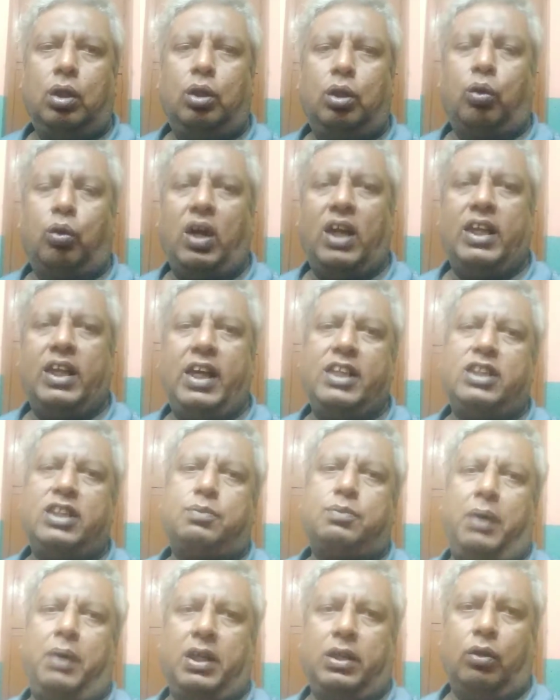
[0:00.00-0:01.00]
लोकलाइज
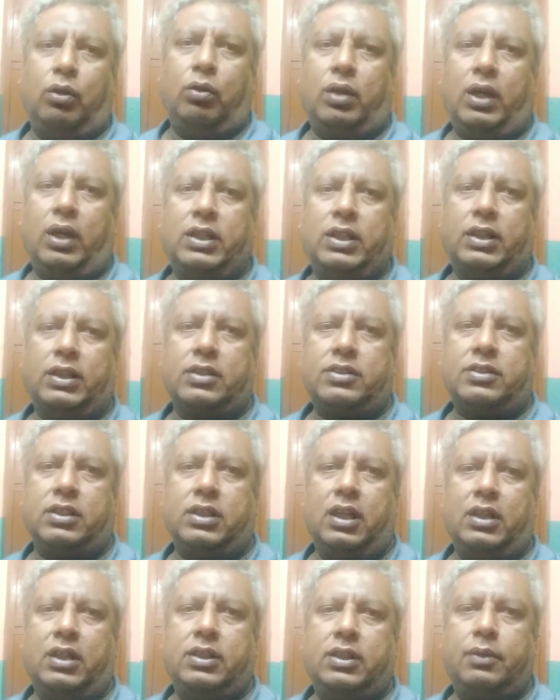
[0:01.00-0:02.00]
पेन होगा ज़्यादा से
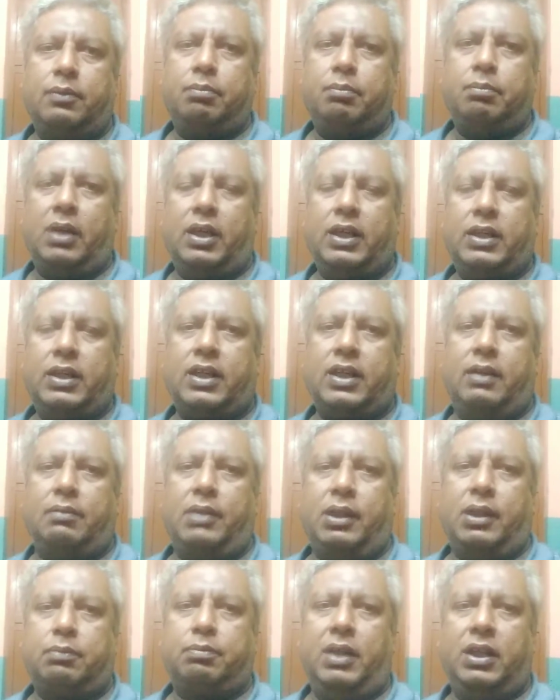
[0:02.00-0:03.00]
ज़्यादा मगर
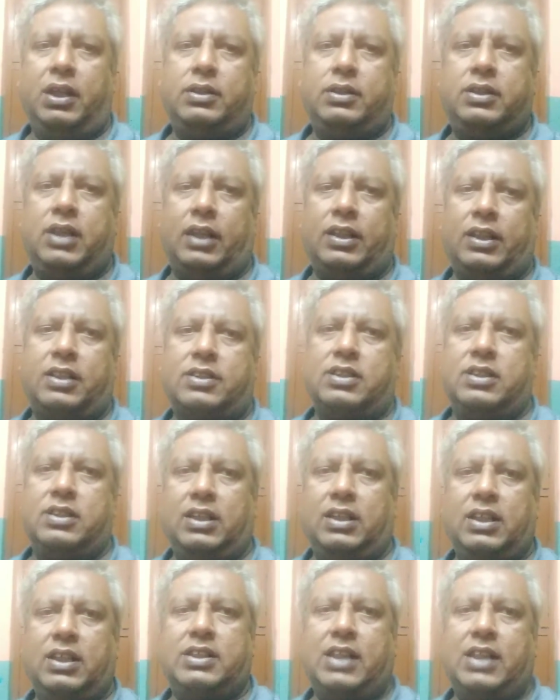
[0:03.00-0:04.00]
कन्वर्ट में ज़्यादा से
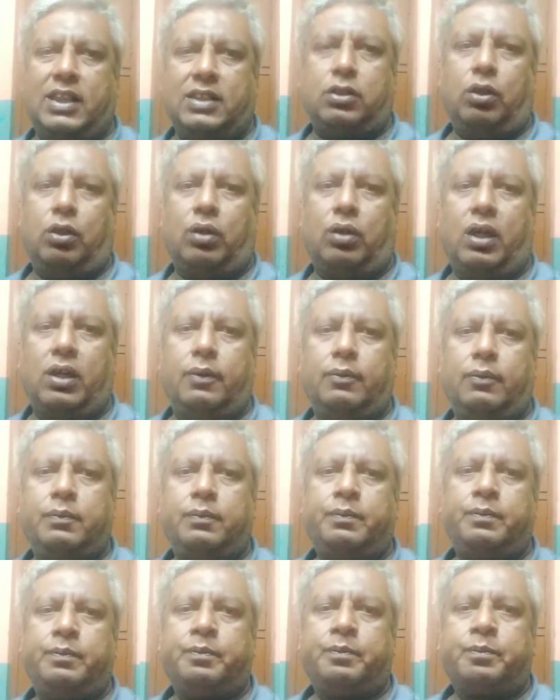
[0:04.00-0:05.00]
ज़्यादा दर्द होगा
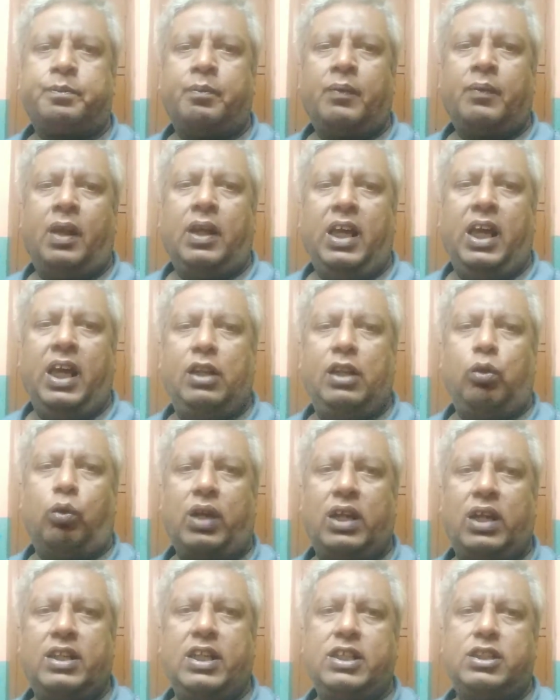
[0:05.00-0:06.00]
ये
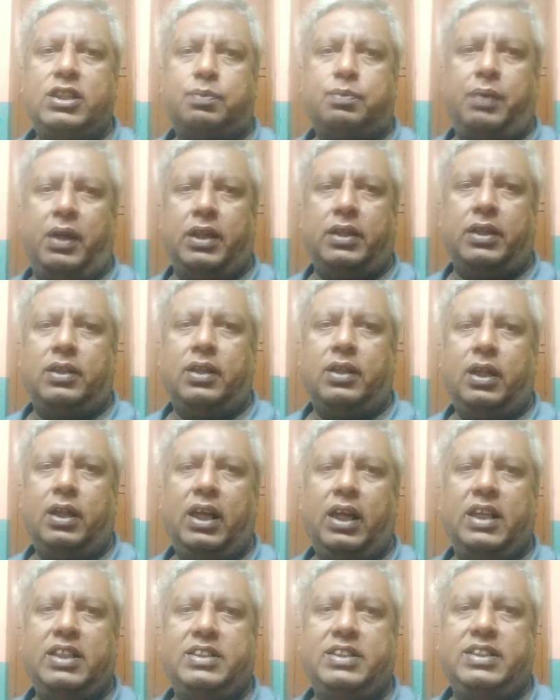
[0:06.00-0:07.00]
लोकलाइज पेन
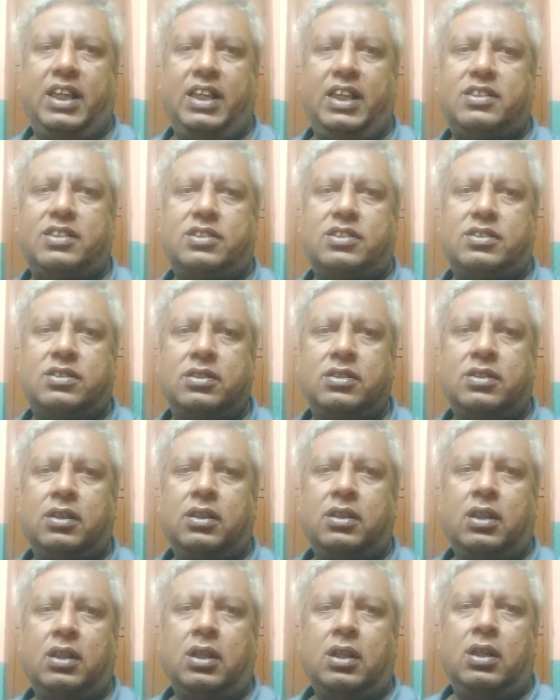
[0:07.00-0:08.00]
ये डिस्क
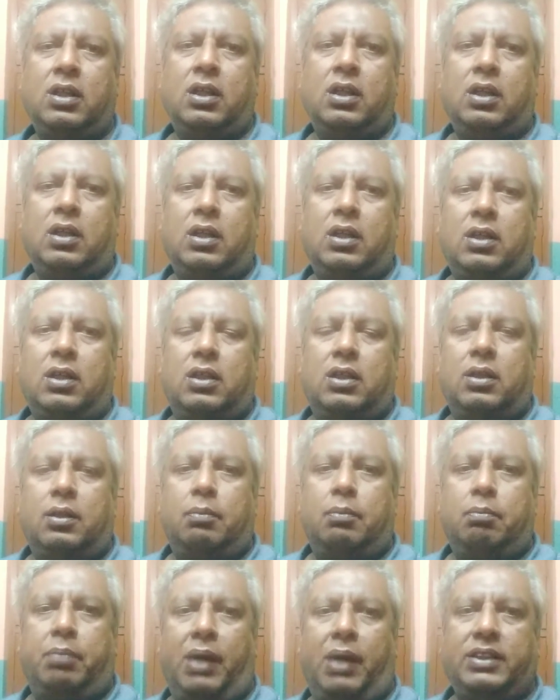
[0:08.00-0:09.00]

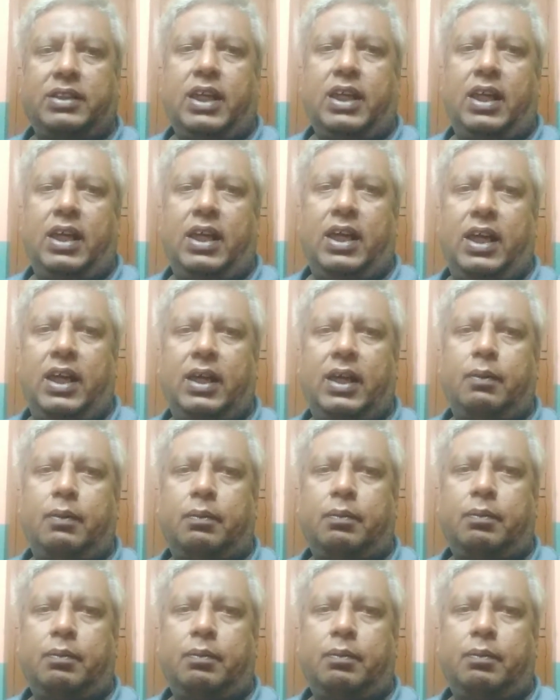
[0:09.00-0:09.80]
बनते हैं